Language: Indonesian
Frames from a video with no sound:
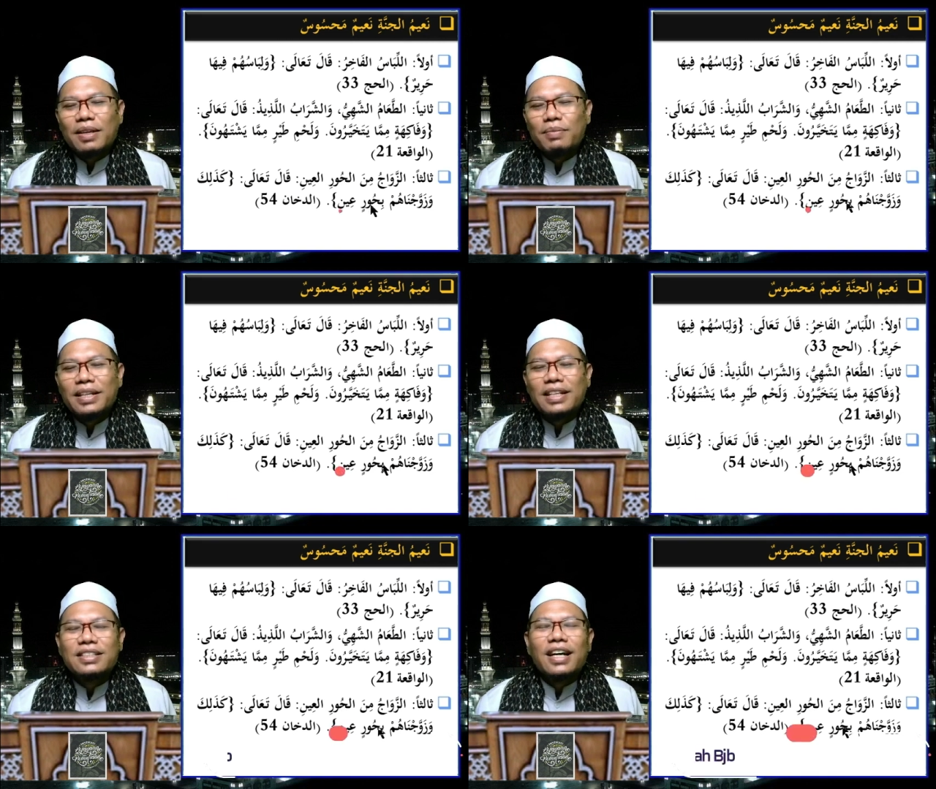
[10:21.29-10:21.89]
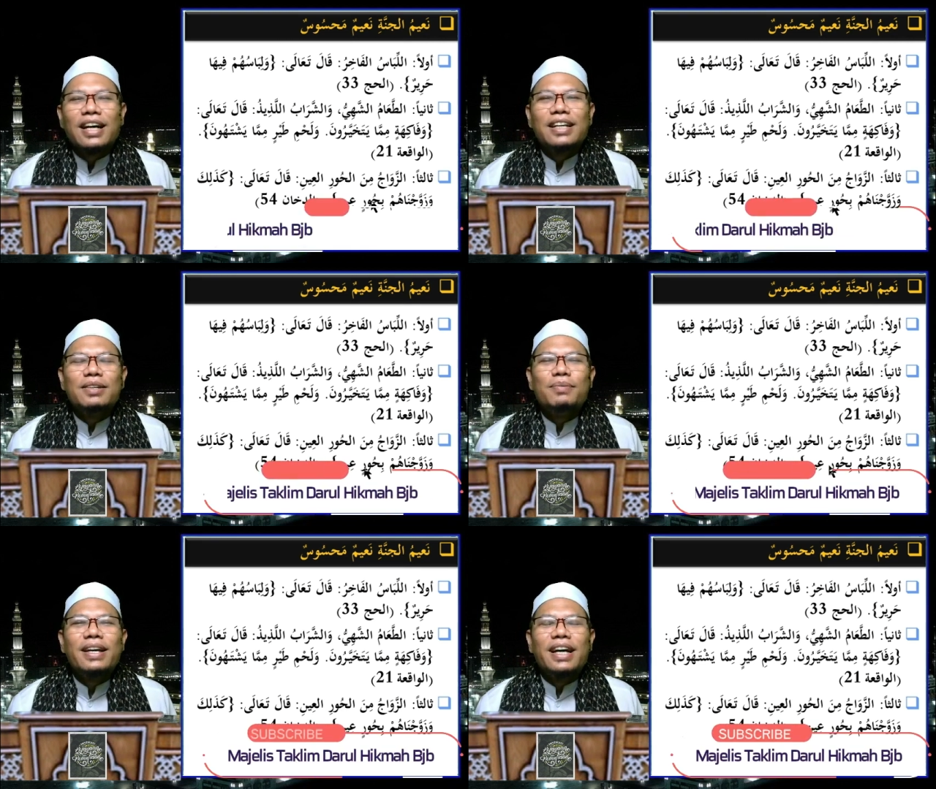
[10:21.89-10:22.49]
Tapi ya jangan
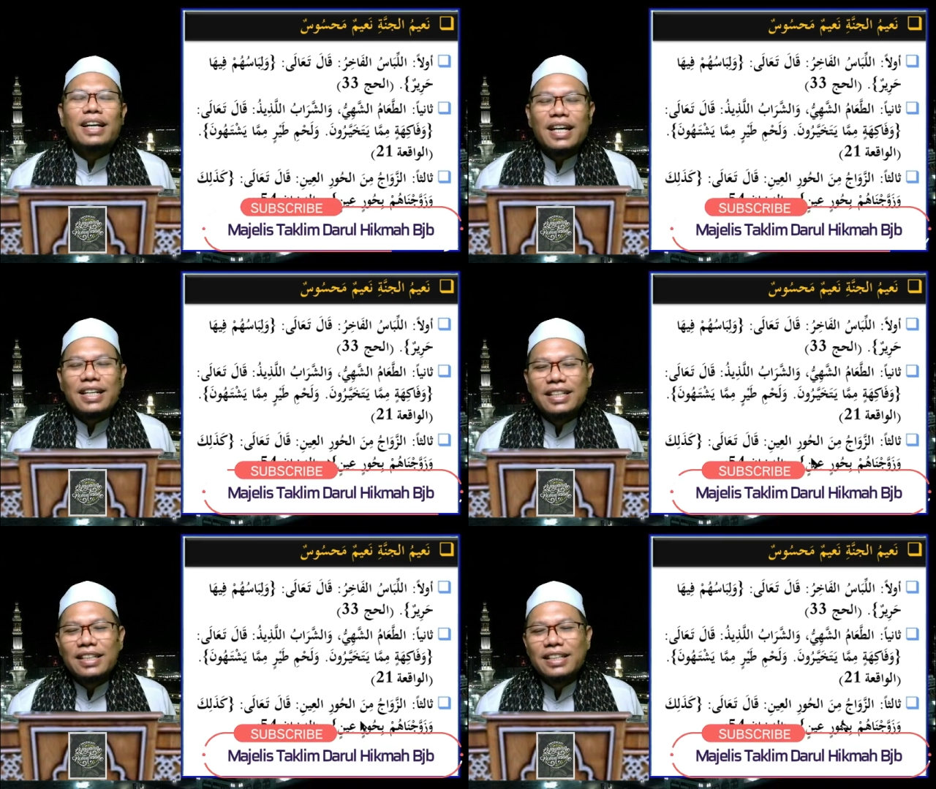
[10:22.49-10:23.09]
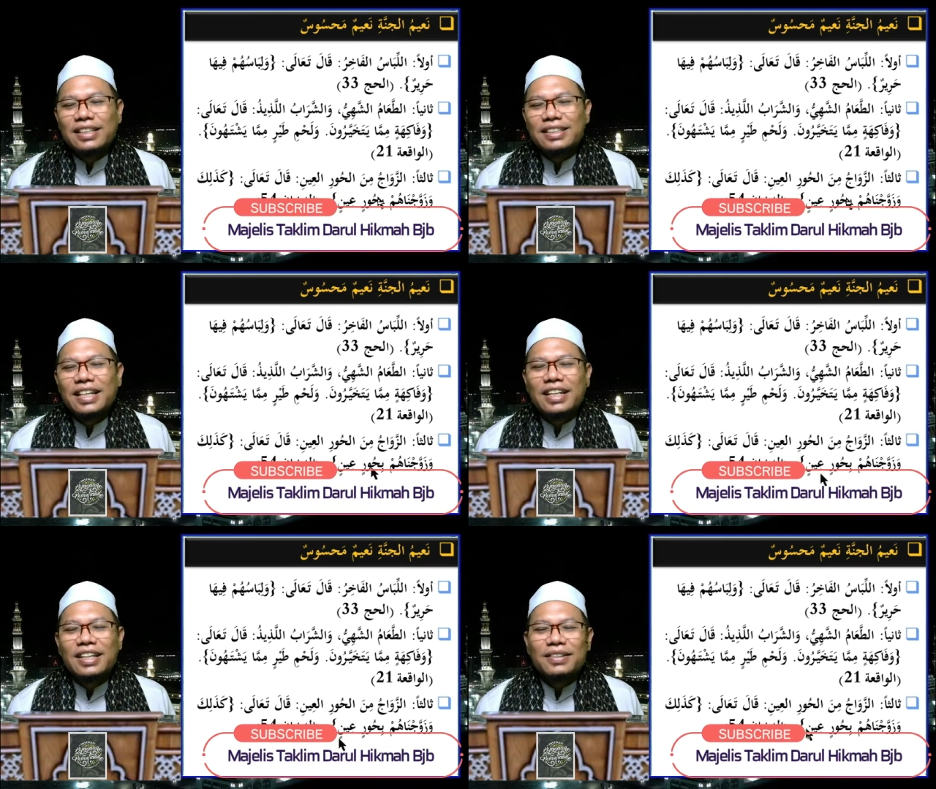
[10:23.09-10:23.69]
dibayangkan di
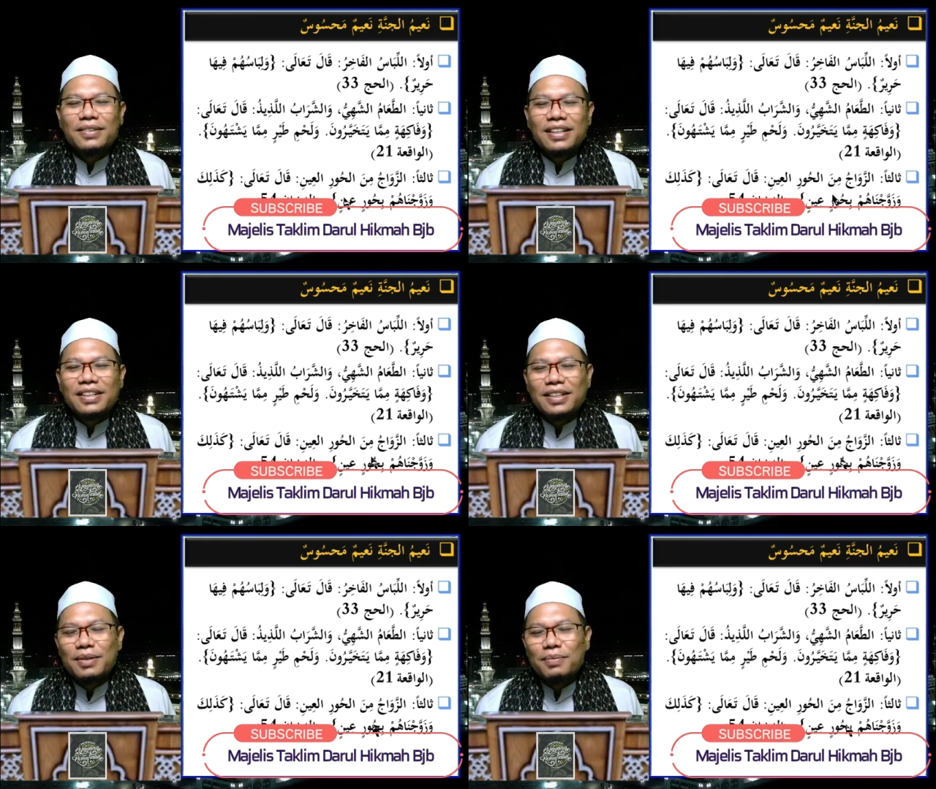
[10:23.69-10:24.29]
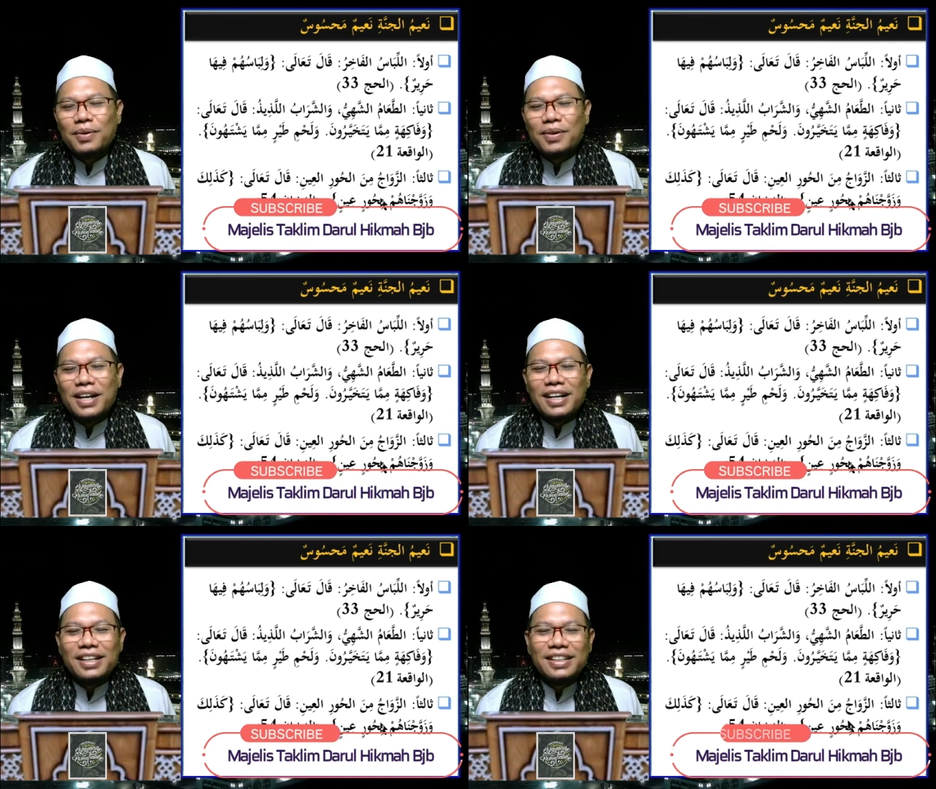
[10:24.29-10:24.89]
sini nanti ketemu
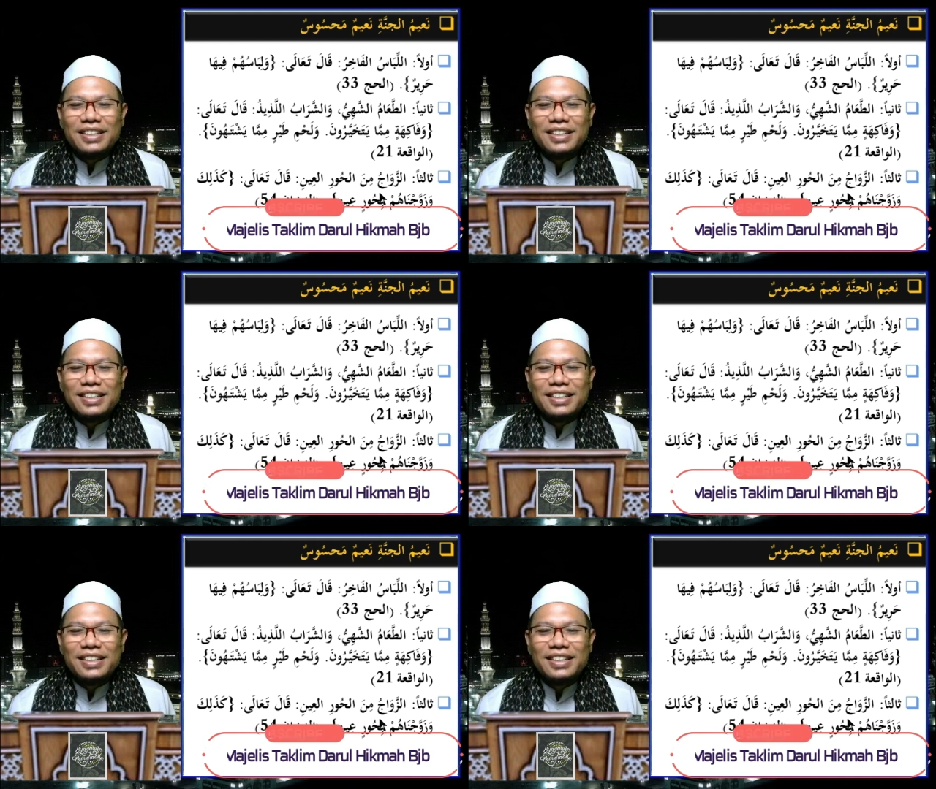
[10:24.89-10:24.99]
orang